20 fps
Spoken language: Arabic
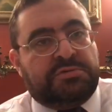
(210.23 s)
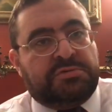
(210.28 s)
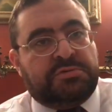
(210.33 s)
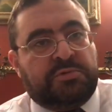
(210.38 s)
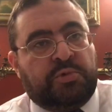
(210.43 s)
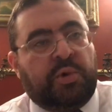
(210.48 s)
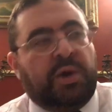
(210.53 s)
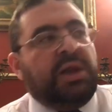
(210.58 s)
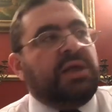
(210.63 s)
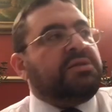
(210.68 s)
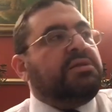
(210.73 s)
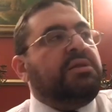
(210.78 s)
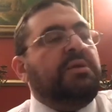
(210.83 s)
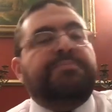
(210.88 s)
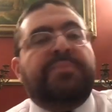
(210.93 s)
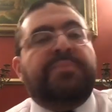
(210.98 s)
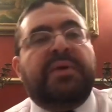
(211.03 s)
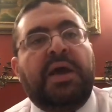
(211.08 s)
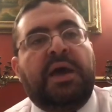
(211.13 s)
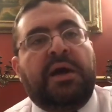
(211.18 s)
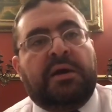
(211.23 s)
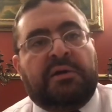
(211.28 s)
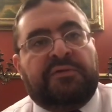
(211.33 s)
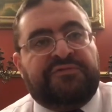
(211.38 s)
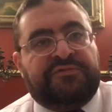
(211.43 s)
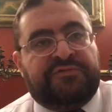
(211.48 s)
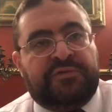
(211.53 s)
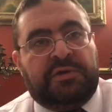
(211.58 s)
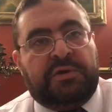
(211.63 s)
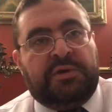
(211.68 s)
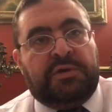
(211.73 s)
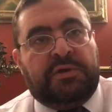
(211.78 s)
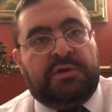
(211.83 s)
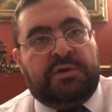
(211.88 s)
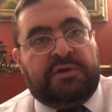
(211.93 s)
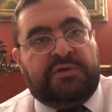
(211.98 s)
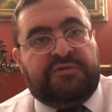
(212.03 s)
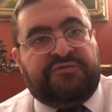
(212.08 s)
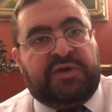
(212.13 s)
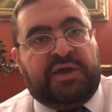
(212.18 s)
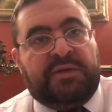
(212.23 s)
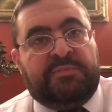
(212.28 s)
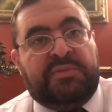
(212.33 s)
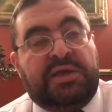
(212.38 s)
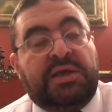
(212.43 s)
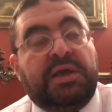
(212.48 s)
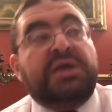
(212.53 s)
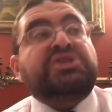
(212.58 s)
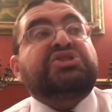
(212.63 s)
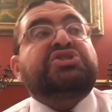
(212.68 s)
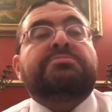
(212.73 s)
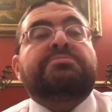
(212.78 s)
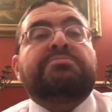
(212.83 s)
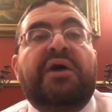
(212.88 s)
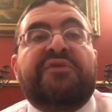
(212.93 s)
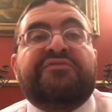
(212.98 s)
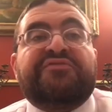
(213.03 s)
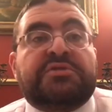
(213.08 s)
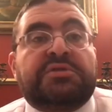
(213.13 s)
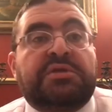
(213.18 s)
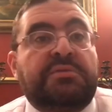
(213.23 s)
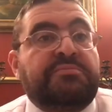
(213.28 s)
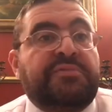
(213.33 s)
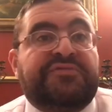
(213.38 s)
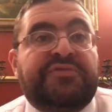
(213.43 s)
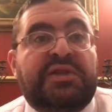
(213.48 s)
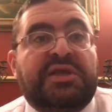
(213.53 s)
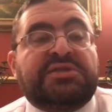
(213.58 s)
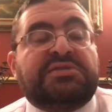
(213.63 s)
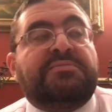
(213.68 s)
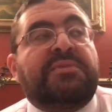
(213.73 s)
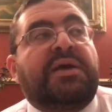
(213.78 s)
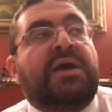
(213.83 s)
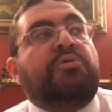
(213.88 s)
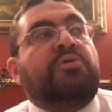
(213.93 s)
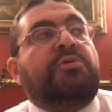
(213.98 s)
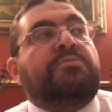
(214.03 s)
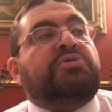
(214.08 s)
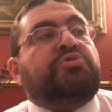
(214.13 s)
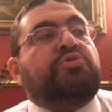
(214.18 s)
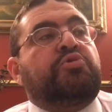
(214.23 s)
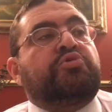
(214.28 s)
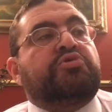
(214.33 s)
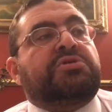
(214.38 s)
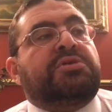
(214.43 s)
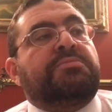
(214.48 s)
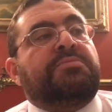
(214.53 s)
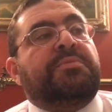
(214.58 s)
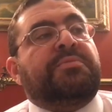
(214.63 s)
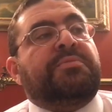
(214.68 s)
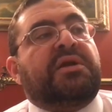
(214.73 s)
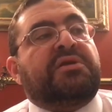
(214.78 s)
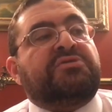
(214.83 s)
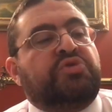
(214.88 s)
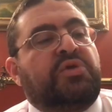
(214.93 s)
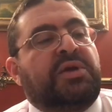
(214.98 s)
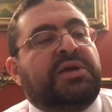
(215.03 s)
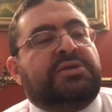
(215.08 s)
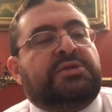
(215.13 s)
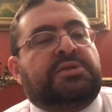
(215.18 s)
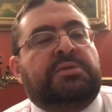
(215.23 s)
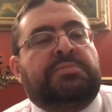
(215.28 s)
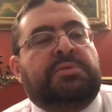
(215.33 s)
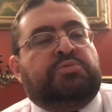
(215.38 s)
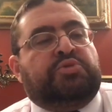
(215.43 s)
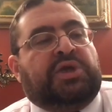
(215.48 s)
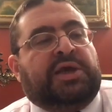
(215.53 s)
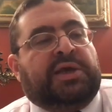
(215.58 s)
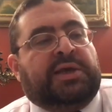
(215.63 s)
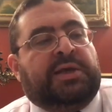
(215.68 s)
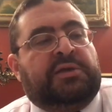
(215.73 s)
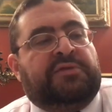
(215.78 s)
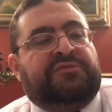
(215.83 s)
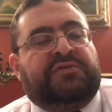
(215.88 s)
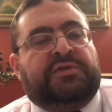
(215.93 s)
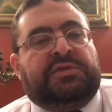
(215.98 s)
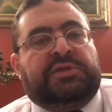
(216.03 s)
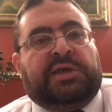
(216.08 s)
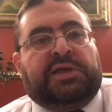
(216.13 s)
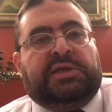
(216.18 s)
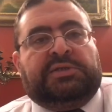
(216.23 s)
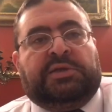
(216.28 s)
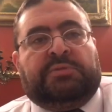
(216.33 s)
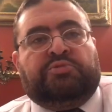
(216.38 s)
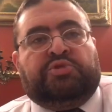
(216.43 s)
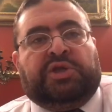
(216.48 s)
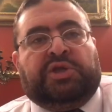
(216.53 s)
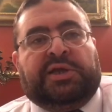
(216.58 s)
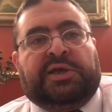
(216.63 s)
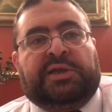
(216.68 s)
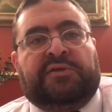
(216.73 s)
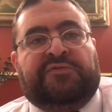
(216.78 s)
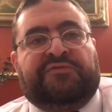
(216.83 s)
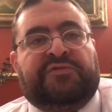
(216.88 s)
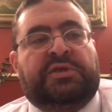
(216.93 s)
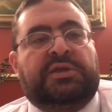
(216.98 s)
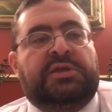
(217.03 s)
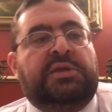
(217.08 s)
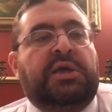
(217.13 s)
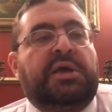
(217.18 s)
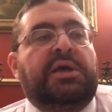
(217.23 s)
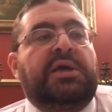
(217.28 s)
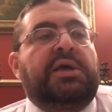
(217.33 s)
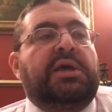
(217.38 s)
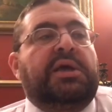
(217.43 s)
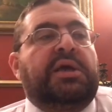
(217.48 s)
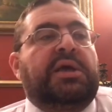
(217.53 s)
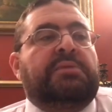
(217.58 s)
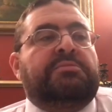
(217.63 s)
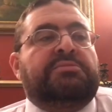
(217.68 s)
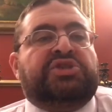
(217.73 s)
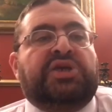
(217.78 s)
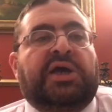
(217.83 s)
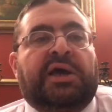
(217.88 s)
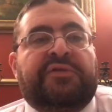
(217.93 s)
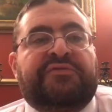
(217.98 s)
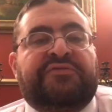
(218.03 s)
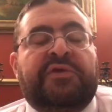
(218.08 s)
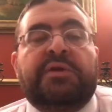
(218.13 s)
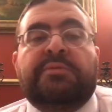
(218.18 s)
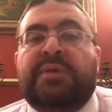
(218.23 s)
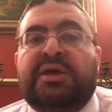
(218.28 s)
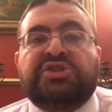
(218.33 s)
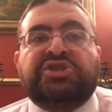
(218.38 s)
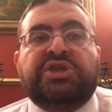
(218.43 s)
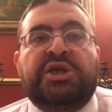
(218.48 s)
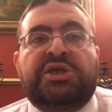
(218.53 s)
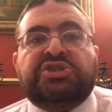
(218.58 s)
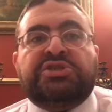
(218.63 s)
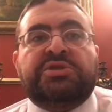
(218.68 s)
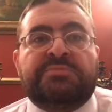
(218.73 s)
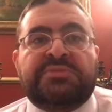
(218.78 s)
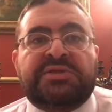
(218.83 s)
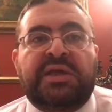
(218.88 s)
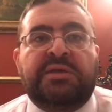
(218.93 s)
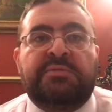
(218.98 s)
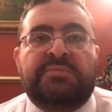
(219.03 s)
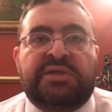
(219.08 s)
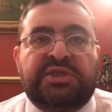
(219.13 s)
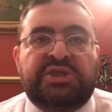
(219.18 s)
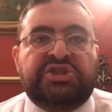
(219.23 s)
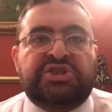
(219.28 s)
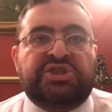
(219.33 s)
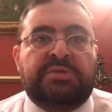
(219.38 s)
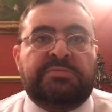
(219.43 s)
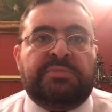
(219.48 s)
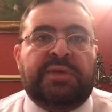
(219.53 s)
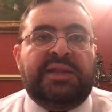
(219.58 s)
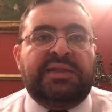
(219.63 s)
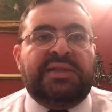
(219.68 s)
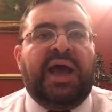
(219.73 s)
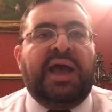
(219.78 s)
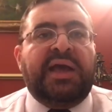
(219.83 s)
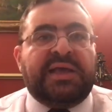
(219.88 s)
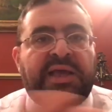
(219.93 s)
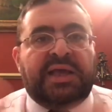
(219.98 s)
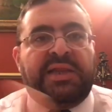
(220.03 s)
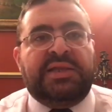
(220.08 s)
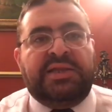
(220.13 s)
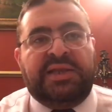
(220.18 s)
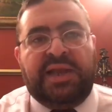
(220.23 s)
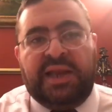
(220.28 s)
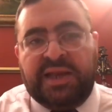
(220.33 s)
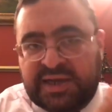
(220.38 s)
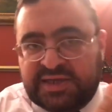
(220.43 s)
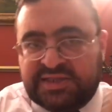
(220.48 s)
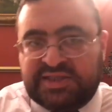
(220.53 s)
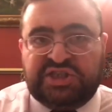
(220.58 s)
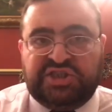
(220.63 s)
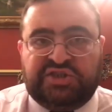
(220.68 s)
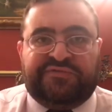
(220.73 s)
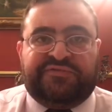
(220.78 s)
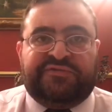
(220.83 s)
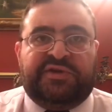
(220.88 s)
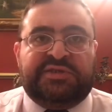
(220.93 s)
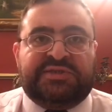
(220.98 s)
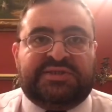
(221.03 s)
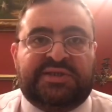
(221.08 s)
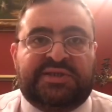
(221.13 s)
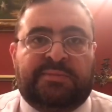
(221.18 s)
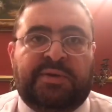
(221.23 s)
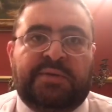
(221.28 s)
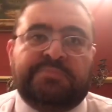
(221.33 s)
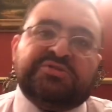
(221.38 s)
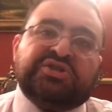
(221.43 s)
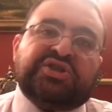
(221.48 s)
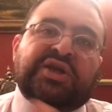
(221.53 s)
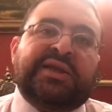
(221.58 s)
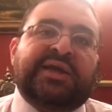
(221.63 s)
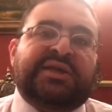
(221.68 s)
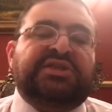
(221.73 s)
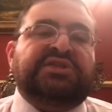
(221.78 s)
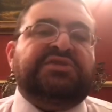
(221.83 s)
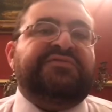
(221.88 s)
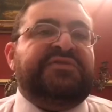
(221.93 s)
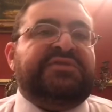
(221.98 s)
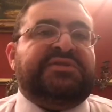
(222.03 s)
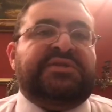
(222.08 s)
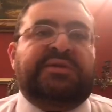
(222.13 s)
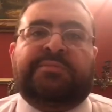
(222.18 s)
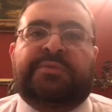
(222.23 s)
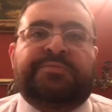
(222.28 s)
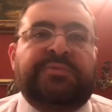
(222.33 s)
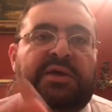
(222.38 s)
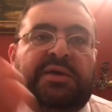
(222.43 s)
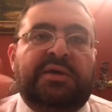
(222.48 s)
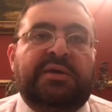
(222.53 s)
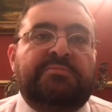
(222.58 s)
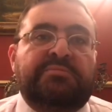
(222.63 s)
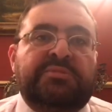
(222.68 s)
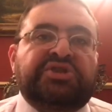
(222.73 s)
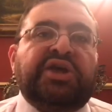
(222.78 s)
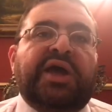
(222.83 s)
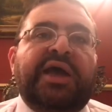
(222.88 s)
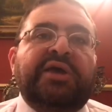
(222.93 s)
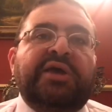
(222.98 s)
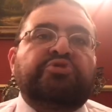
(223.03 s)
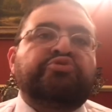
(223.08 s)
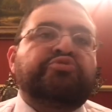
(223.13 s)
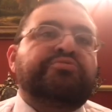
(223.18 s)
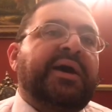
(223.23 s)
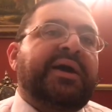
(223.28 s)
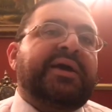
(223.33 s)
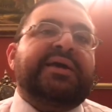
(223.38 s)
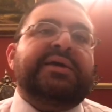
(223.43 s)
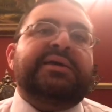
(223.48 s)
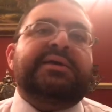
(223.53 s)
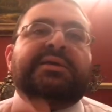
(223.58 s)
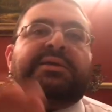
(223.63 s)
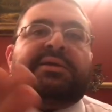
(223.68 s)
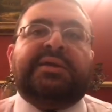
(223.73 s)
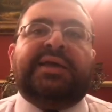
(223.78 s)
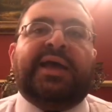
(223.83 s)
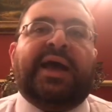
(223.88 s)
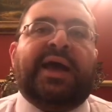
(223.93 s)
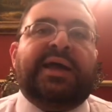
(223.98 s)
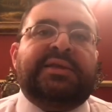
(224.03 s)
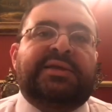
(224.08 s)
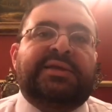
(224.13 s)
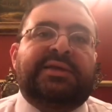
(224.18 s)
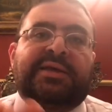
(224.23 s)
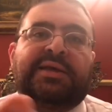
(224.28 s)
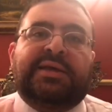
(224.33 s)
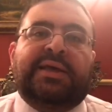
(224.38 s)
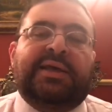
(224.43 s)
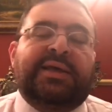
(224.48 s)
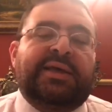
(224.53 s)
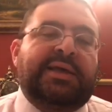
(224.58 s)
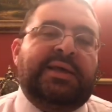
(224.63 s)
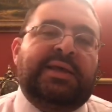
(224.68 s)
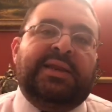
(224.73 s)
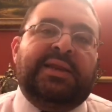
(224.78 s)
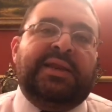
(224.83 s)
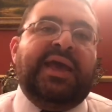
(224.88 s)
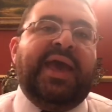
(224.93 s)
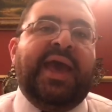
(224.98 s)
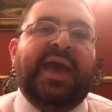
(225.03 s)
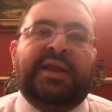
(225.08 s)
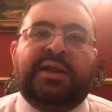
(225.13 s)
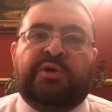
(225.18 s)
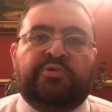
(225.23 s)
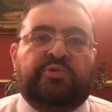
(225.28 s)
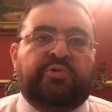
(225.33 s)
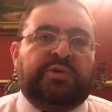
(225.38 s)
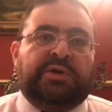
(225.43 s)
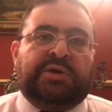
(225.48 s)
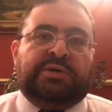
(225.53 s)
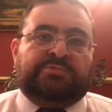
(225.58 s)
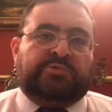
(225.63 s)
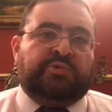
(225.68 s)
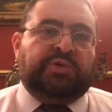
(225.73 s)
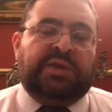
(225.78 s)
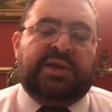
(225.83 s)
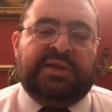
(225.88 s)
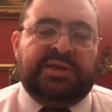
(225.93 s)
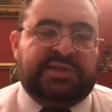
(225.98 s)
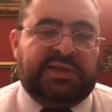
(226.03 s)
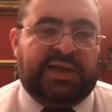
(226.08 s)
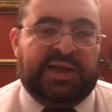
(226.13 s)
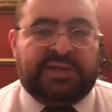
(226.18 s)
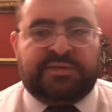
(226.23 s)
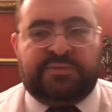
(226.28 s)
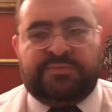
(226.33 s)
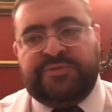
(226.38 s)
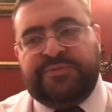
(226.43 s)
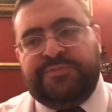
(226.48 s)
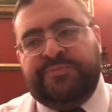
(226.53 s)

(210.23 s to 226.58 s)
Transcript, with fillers: ولا الطب يعرف فاهمني اشتم بقى في الطب في ناس اول ما تقول له الطب ما يعرفش يقول لك الطب متخلف الدكاتره متخلفين مش عارف ايه ماشي اشتم زي ما تشتم هل ده هيخلينا نكتشف السبب مش هنكتشف السبب مش هينوبك غير يعني آه، الاهانه وقله الادب